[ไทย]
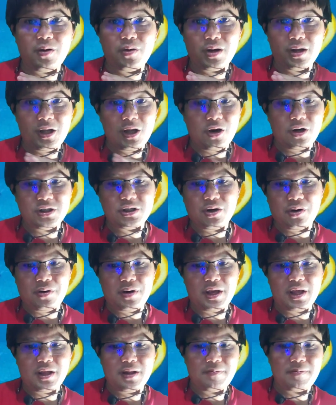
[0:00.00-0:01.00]
เกี่ยวกับดอจค
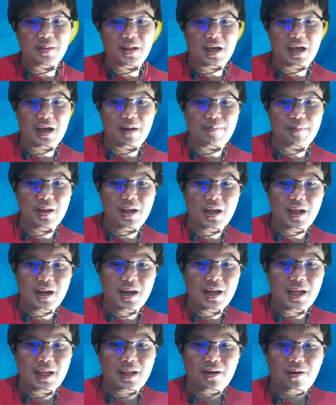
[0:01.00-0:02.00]
อยนะครับ
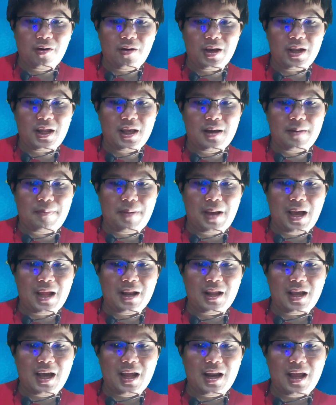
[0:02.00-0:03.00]
ไลท์คอยเนี่ย
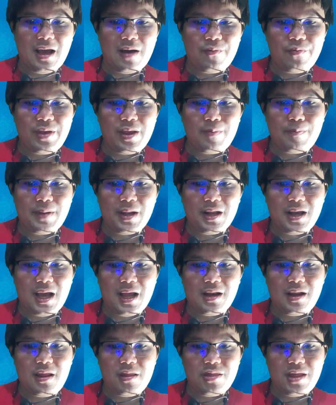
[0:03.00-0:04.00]
ผ่านการฮาวิ่งเป็นค
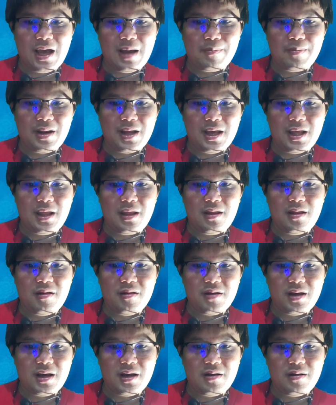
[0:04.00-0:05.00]
รั้งที่ 3 ใน
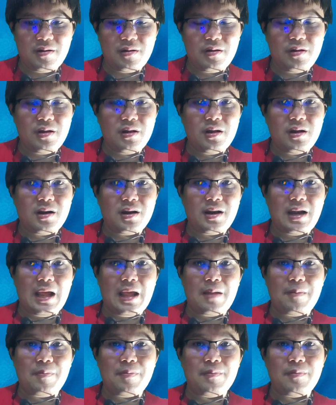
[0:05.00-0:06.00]

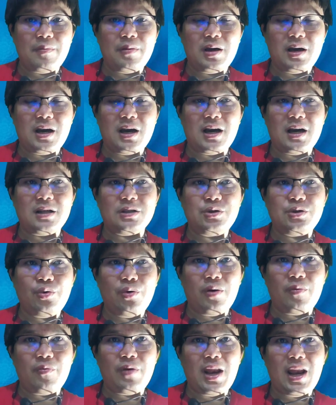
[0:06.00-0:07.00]
ในอ่า
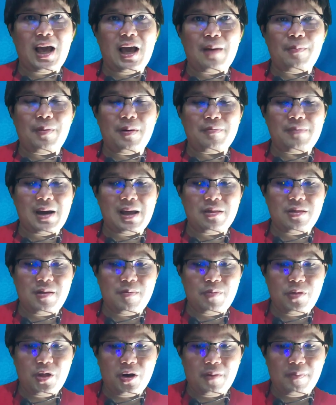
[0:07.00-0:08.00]
ช่วงเวลาประมาณ
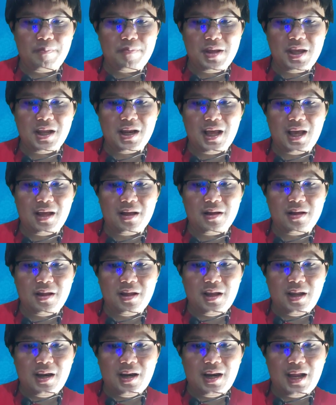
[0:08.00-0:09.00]
12 ปีแล้ว
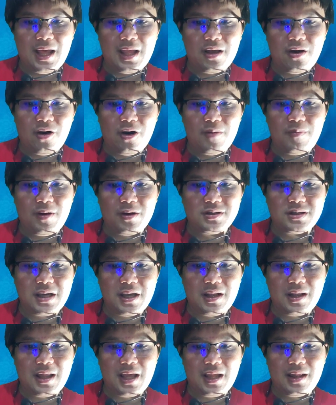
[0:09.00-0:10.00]
ไลท์คอยบล็อกเช
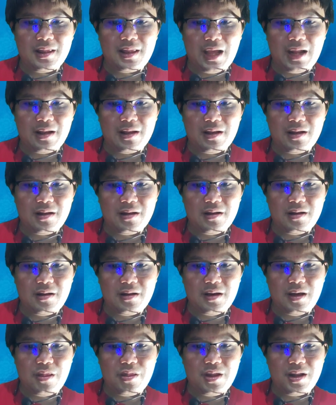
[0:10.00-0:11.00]
นได้ตัด
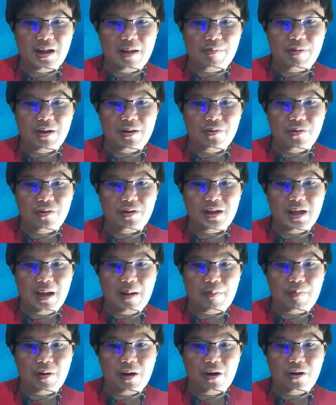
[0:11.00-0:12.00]
เงินสนับสนุน
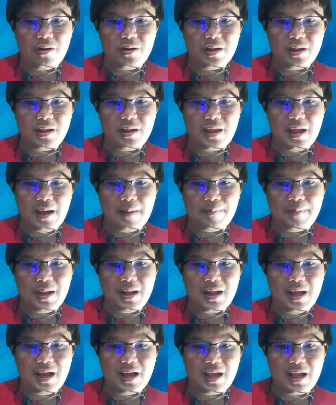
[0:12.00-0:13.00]
จากบล็อกอย่าง
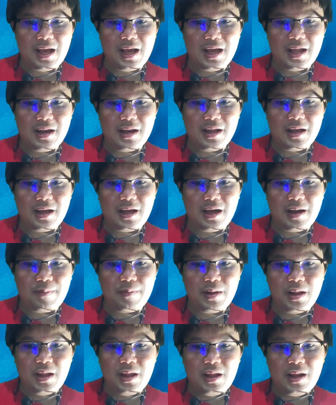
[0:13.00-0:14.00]
เป็นทางการนะครั
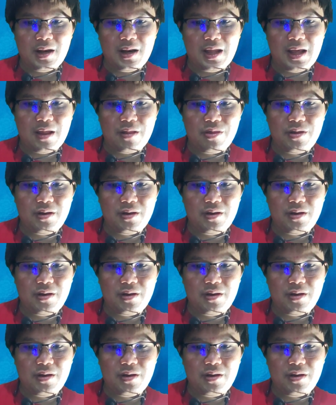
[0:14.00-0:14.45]
บ และ